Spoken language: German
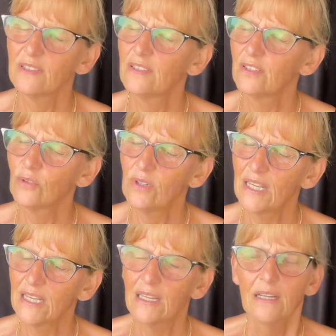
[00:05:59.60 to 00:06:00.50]
hier so
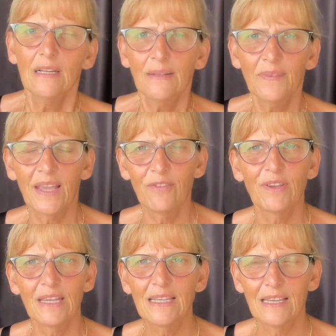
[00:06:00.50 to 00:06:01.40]
lecker. Naja,
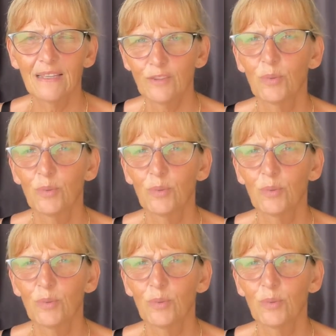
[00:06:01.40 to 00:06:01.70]
wir reden ja jetzt über